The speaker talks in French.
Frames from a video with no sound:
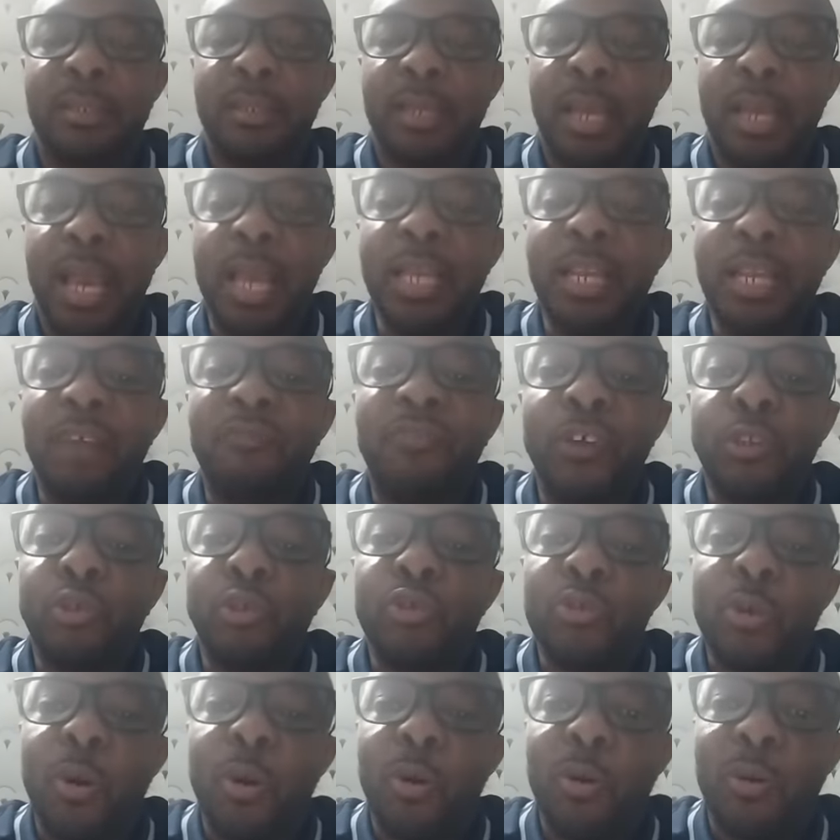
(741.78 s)
un enfant du
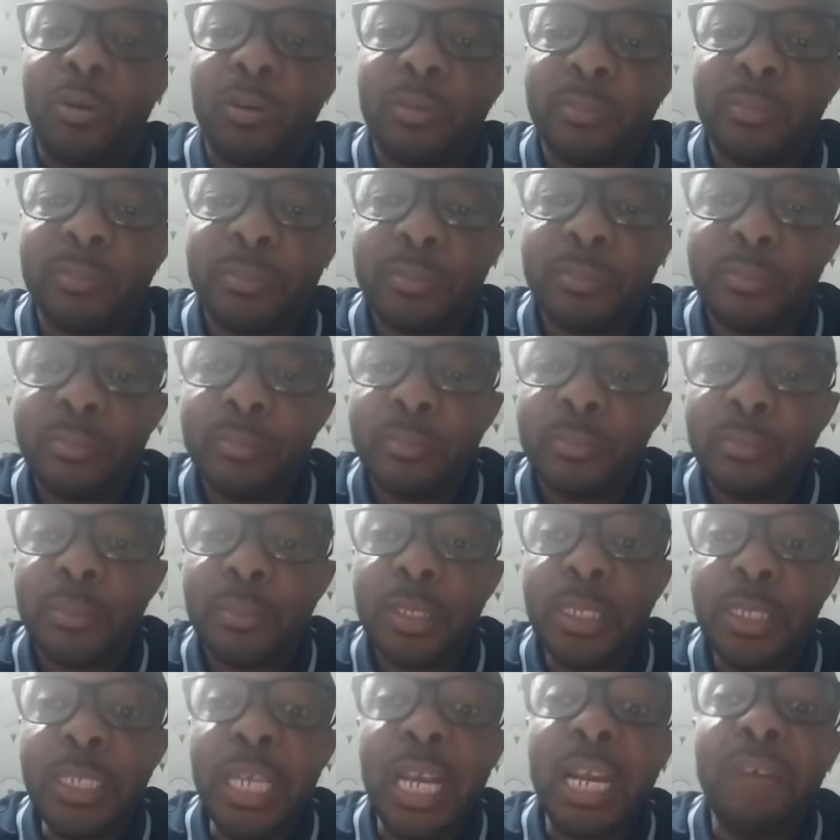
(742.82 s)
Nord.
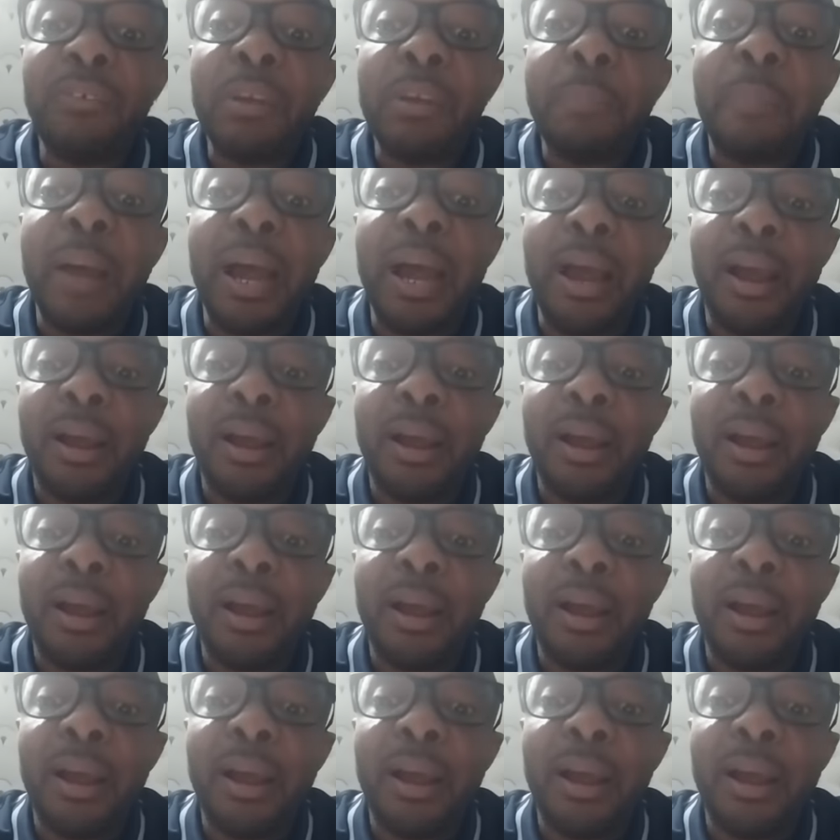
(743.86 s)
Il n'y en avait pas.